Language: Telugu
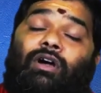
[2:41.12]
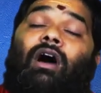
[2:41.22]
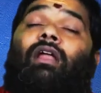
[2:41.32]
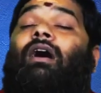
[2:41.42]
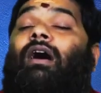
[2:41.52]

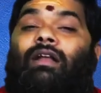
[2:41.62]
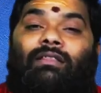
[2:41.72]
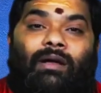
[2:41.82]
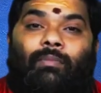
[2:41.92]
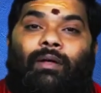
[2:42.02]
చాలా
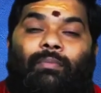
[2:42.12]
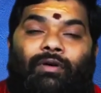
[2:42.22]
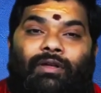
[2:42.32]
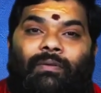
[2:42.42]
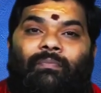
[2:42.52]

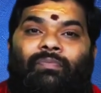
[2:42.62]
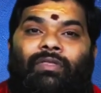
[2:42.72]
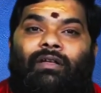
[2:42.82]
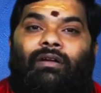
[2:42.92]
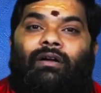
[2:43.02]
ఆనందపడిపోయి
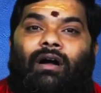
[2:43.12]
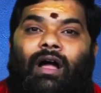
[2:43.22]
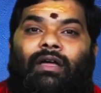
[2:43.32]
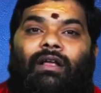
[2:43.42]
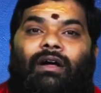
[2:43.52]

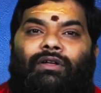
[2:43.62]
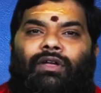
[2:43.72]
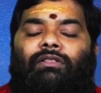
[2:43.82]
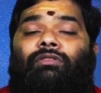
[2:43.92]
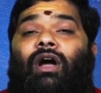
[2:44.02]
ఆయన
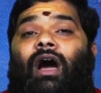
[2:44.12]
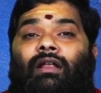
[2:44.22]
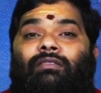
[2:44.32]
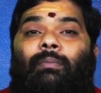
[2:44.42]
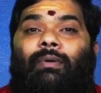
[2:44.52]
ఎంత
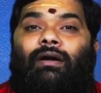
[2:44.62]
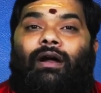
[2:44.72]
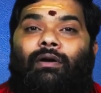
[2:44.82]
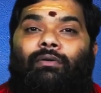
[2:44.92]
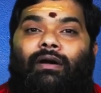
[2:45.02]

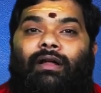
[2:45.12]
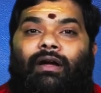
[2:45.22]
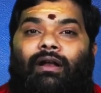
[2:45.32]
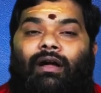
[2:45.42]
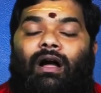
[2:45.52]
ఆనందపడ్డాడు అంటే
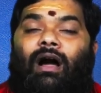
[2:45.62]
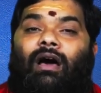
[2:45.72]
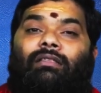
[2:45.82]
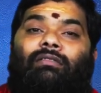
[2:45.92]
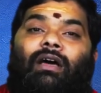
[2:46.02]
గనక
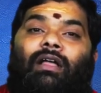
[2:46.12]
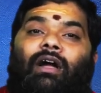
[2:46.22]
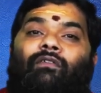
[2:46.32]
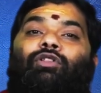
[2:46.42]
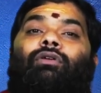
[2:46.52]

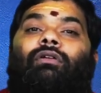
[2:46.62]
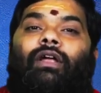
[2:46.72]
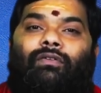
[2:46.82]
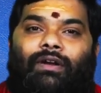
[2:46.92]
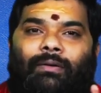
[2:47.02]
ఆనందానికి అవధులు
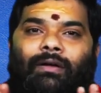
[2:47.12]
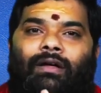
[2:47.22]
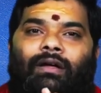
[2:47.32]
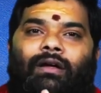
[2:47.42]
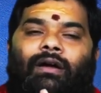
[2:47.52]
లేవుట
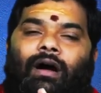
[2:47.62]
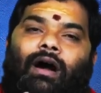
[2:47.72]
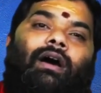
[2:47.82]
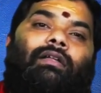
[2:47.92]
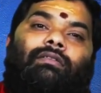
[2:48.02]

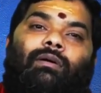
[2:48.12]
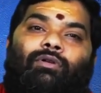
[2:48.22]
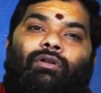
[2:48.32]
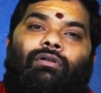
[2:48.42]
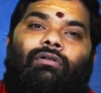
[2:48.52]

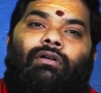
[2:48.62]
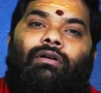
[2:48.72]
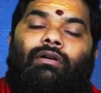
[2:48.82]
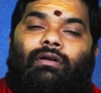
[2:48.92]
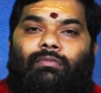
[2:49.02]
ఆనందములో
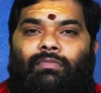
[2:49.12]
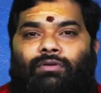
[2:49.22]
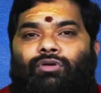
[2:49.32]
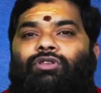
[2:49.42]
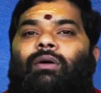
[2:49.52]

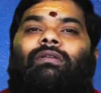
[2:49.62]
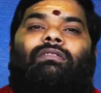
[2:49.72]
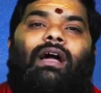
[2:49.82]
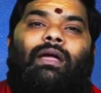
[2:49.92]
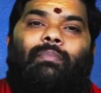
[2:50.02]

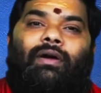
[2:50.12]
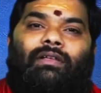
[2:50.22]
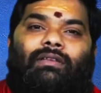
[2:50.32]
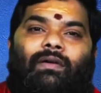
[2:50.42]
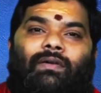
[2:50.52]
నృత్యమంతా
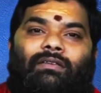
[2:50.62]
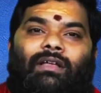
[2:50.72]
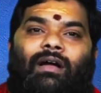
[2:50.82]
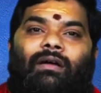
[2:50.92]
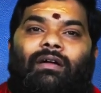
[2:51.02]
అయిపోయిన
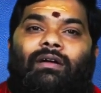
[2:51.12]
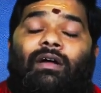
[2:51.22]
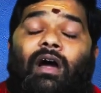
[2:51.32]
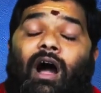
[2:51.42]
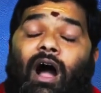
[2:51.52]
తర్వాత
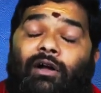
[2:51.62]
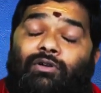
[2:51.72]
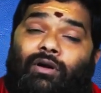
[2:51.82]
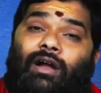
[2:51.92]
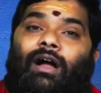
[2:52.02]
ఆ
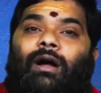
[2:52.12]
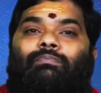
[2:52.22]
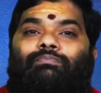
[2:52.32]
యొక్క